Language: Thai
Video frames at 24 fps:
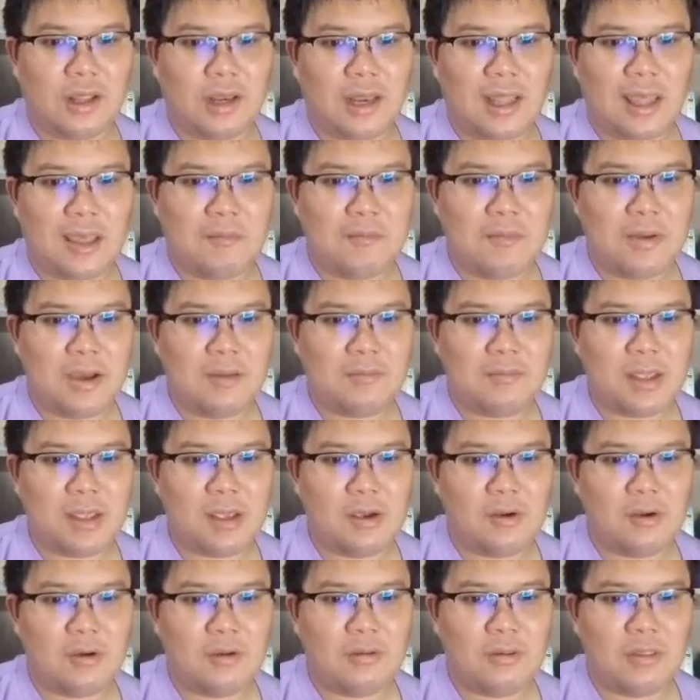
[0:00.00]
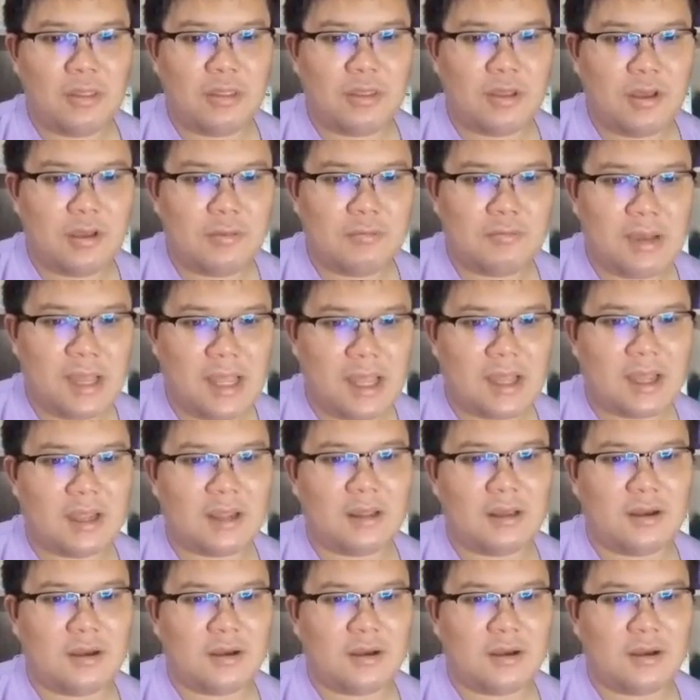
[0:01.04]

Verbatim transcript: และเมื่อมีคนซื้อมาก